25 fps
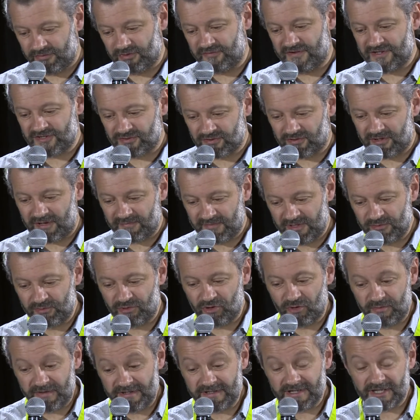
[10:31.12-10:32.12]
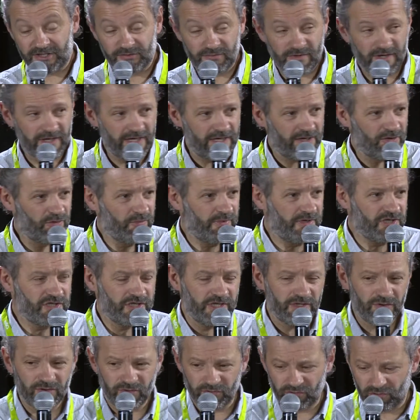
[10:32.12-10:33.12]
façon un petit peu obligatoire, est
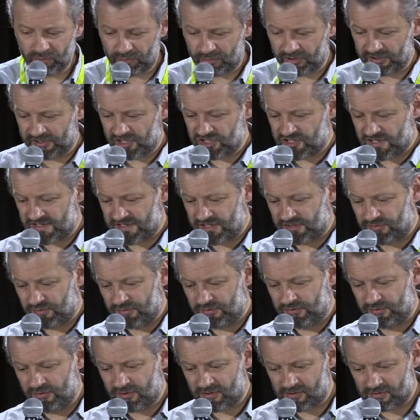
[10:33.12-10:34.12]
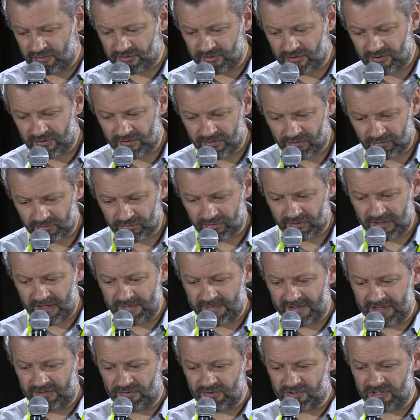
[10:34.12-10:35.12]
obligé de, protéger ses cultures contre, contre des
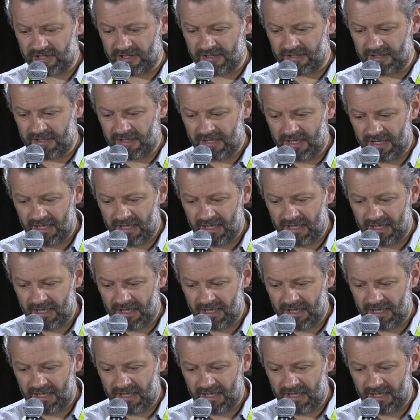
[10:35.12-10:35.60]
pathogènes.